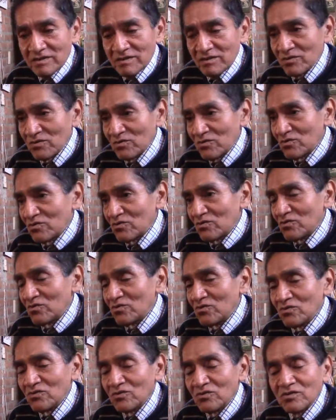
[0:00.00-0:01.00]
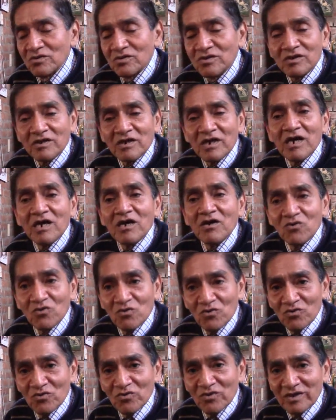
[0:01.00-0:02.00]
lo
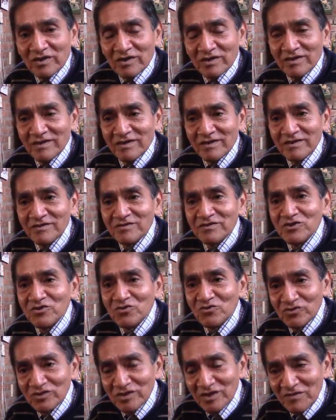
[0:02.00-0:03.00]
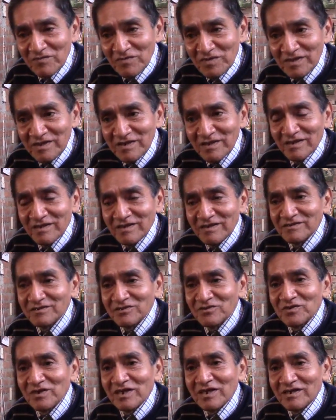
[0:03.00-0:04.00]
regaló el señor Telemedina, que es
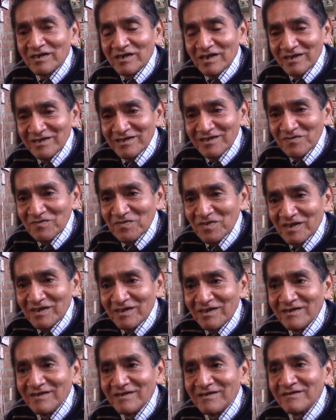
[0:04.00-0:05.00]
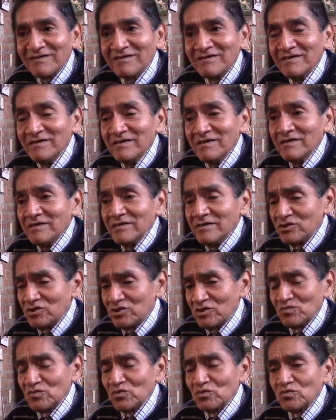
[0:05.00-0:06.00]
ahora alcalde de Pacanga.
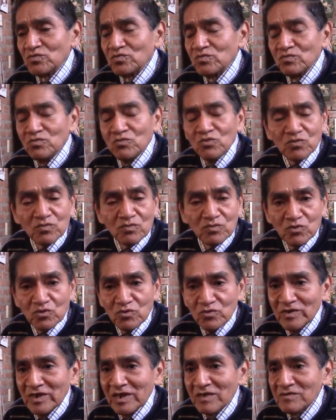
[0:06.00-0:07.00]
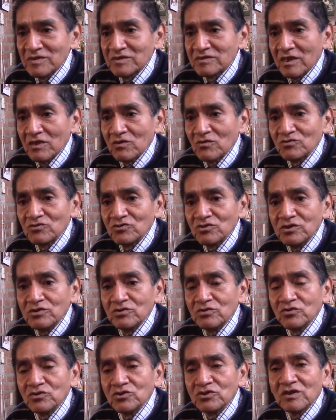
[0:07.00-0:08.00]
Hicimos muy, muy buena amistad con
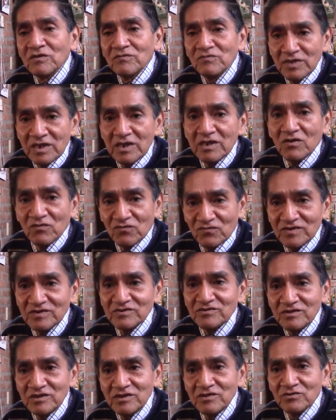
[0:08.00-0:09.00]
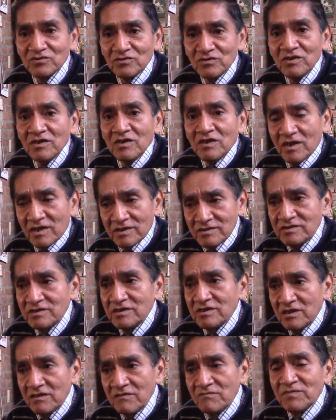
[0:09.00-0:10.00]
Tito y también ha ofrecido.
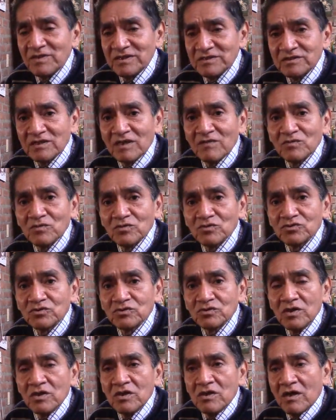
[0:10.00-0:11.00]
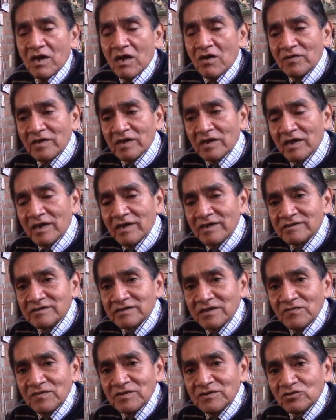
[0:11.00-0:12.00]
Así que pensamos abarcar
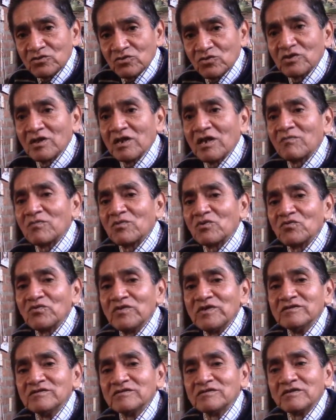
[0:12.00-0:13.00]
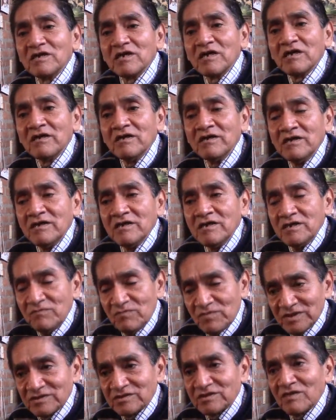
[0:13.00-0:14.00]
esta vez toda la provincia y
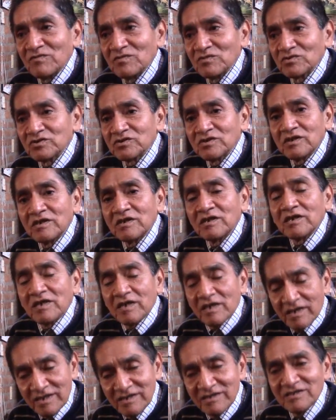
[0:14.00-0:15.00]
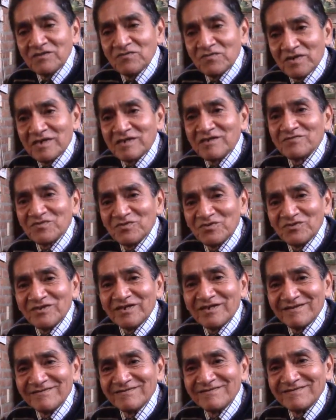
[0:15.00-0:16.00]
pensamos que la gente va a
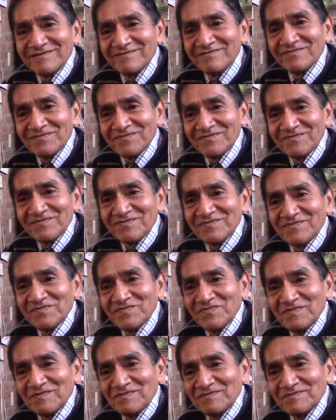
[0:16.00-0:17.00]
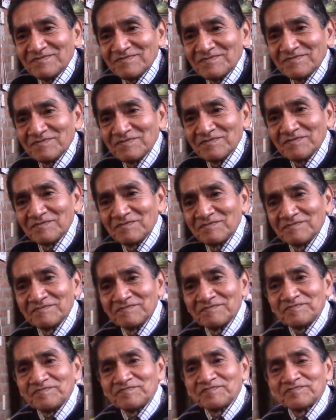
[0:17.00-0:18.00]
responder. Vino
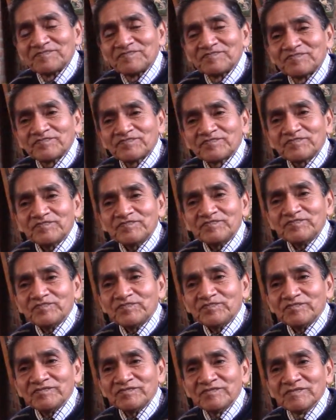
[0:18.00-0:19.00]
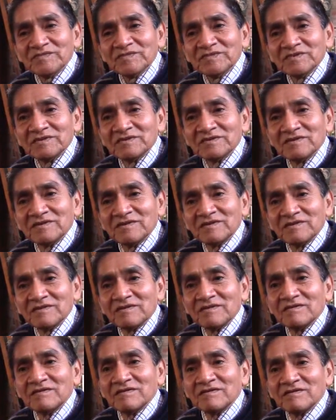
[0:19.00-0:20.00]
Manchito, este viernes 7 de noviembre
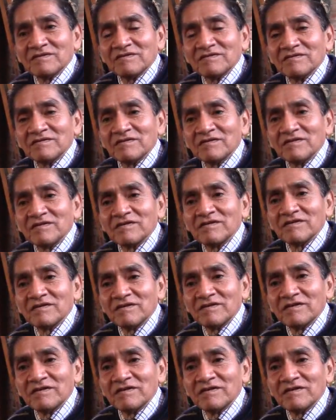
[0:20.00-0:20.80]
y 8 de noviembre,